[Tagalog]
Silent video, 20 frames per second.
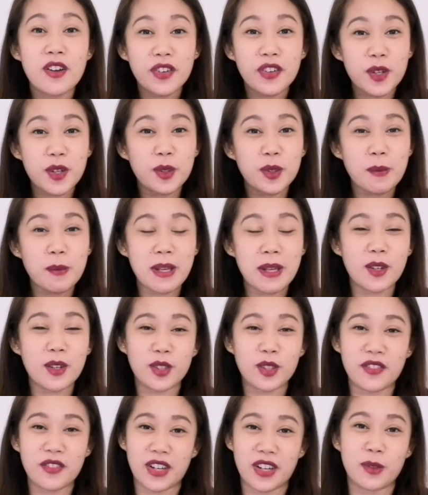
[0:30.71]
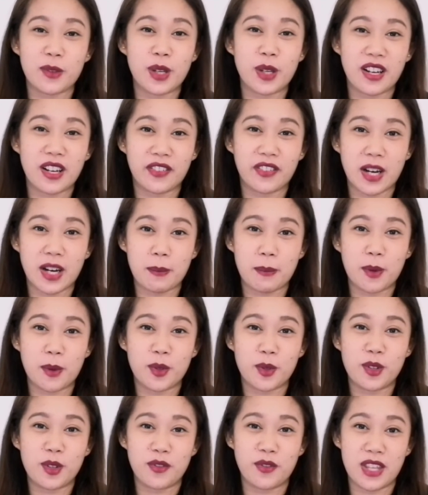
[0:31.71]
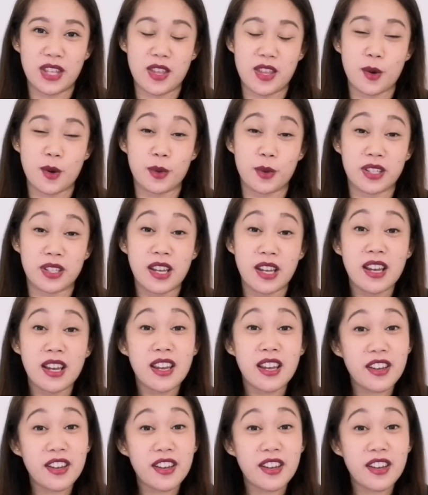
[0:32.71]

for you to be notified whenever I upload new videos.